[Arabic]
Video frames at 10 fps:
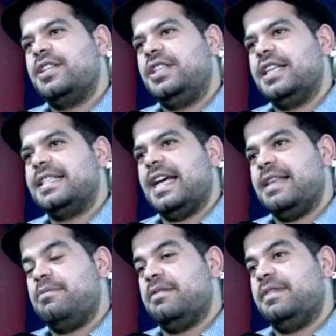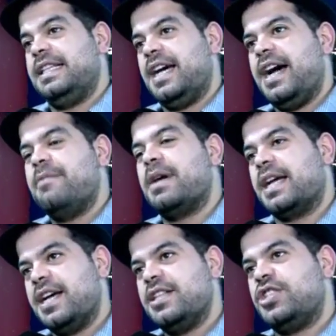أنا جدا سعيد بافتتاح
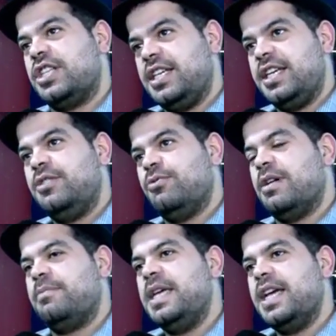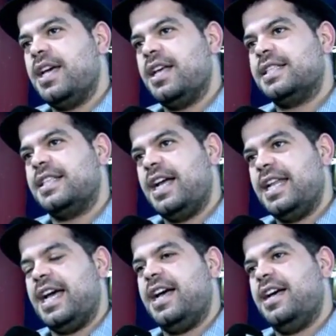مكان جديد وبيئة
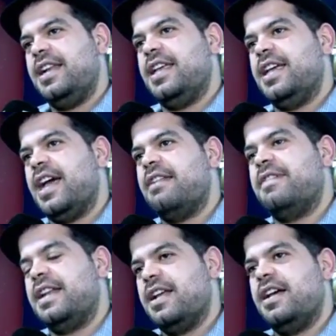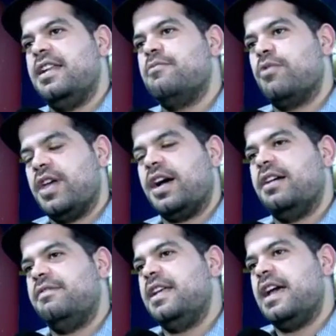صالحة للفنان للمثقف